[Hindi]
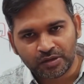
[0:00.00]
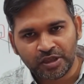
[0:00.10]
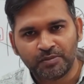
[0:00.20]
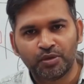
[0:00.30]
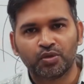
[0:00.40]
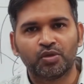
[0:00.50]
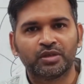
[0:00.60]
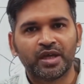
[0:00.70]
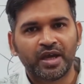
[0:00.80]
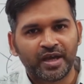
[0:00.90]
चीज में
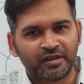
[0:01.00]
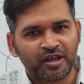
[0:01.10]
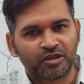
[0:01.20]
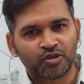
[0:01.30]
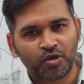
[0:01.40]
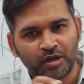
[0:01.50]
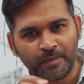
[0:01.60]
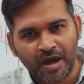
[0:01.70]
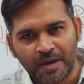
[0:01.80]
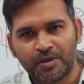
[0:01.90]
तोड़ता है या ऐसे छोटे
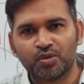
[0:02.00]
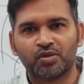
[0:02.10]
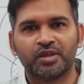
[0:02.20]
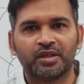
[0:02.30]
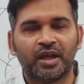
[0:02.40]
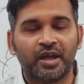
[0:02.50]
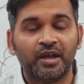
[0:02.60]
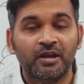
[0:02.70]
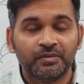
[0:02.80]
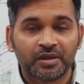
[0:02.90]
भाग में तोड़ देता है
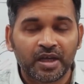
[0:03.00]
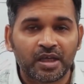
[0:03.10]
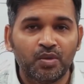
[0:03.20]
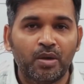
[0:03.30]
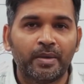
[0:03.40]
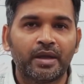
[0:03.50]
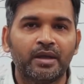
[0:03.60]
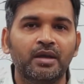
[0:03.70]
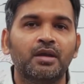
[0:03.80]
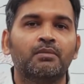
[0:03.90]
ताकि वो हमारे
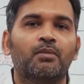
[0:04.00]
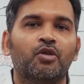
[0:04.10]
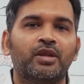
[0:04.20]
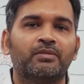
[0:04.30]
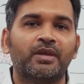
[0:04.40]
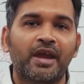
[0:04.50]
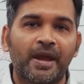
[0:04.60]
बॉडीज में